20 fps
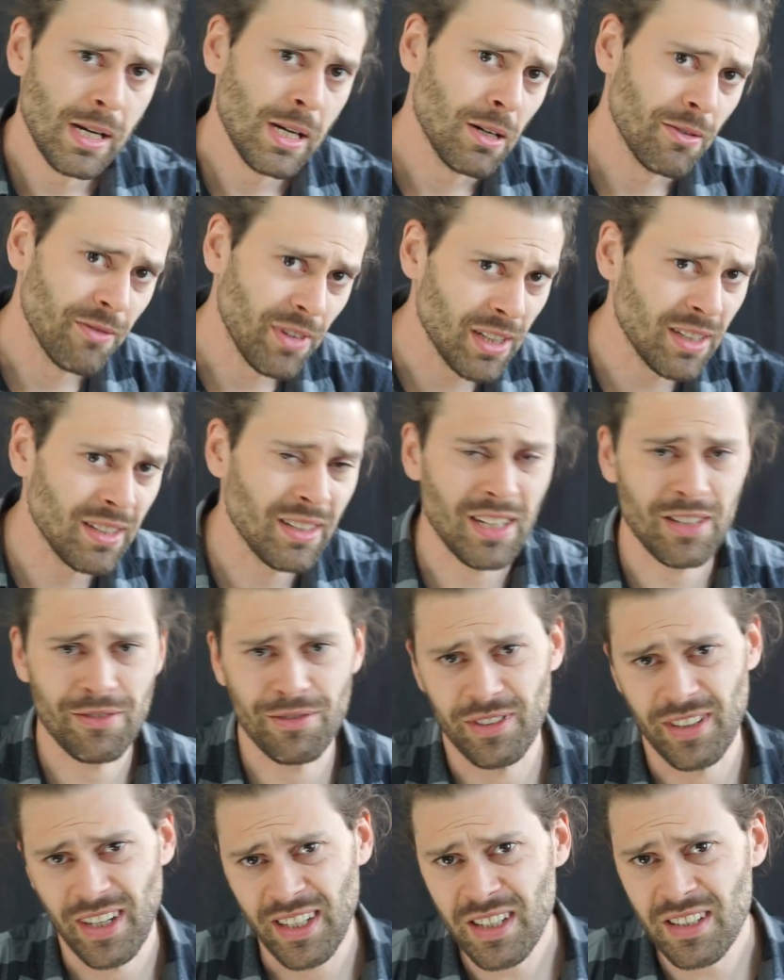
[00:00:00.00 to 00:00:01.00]
Und wenn Ihnen das
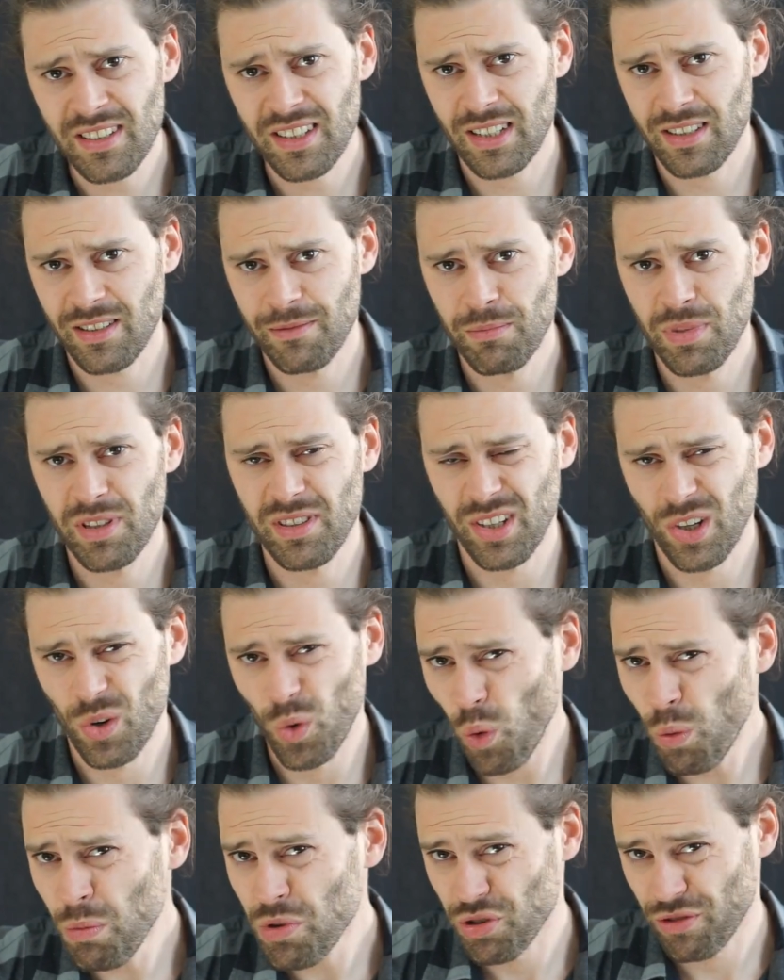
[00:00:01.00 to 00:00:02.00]
für Tennis jetzt ein bisschen
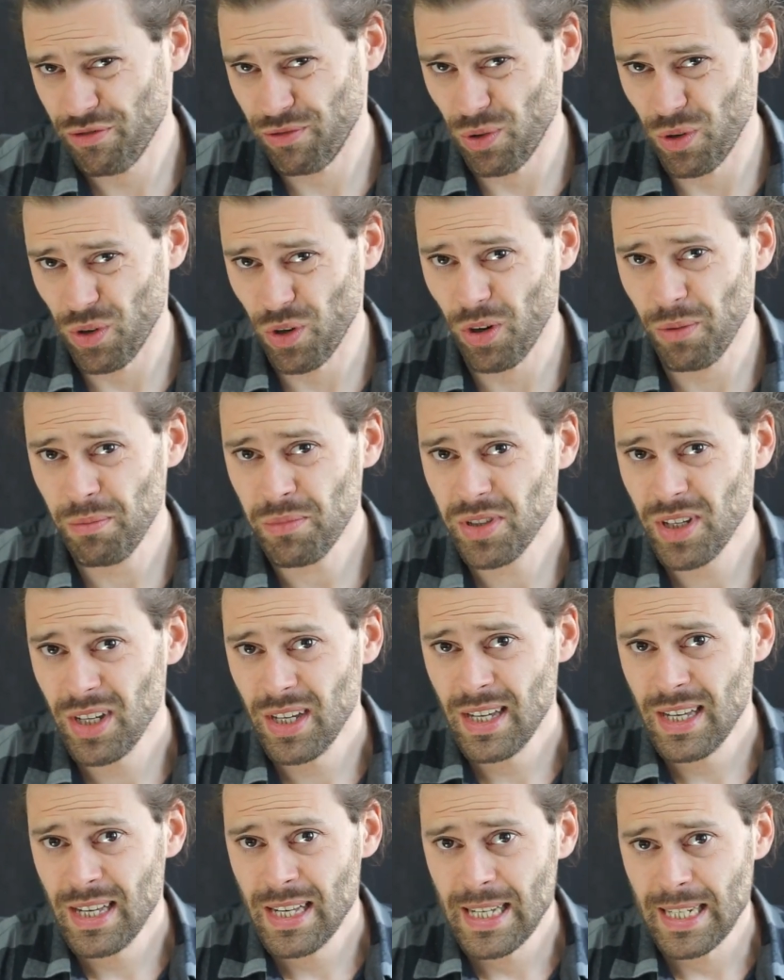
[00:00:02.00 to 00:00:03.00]
komisch vorkommt,
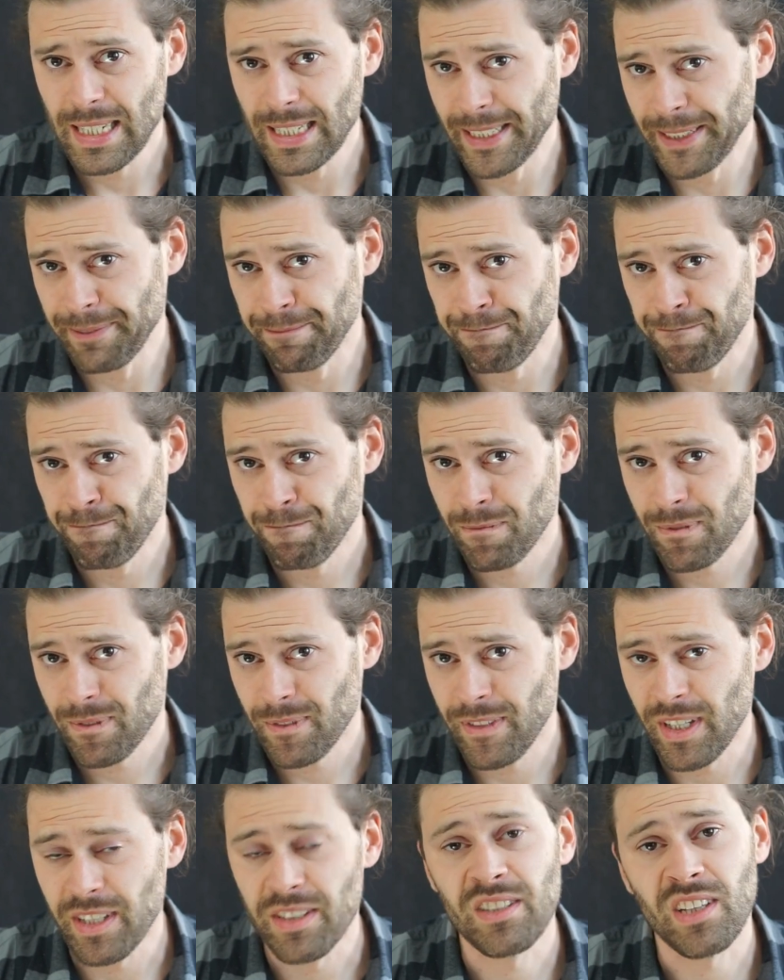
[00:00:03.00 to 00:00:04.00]
ähm,
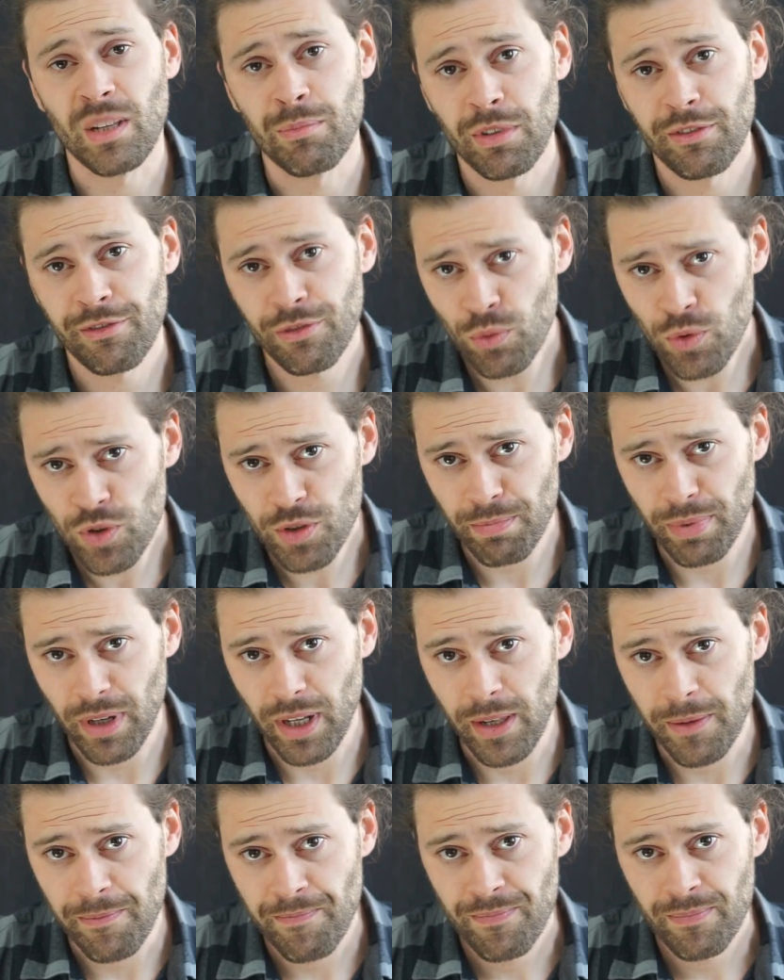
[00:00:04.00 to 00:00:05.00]
wie ist es denn mit
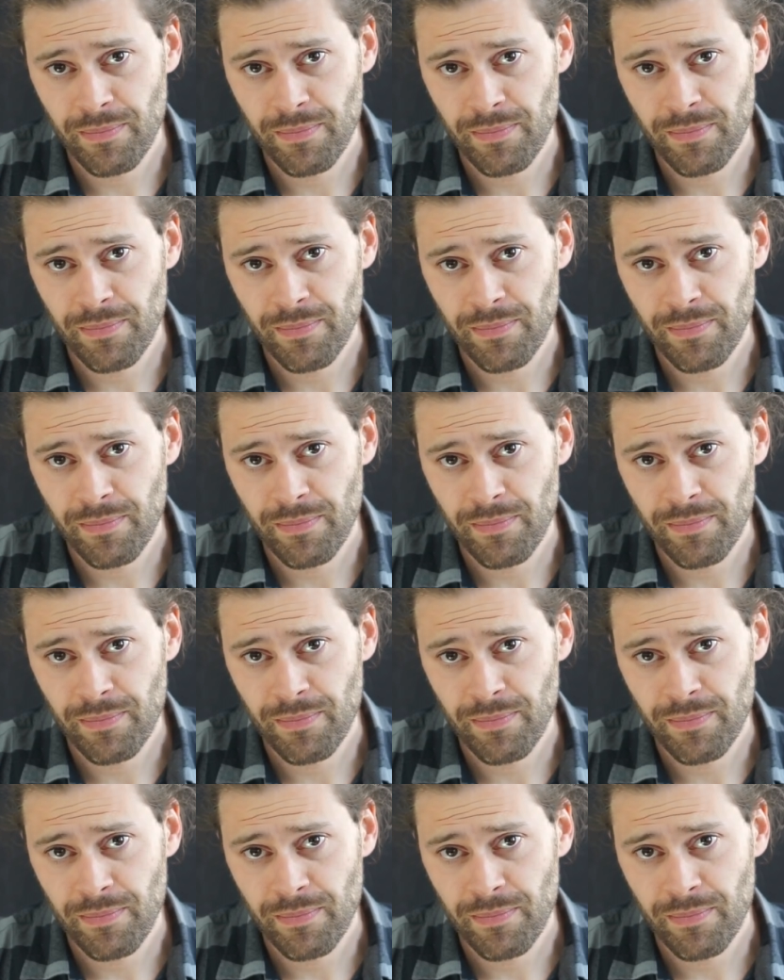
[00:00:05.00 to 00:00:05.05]
Fußball?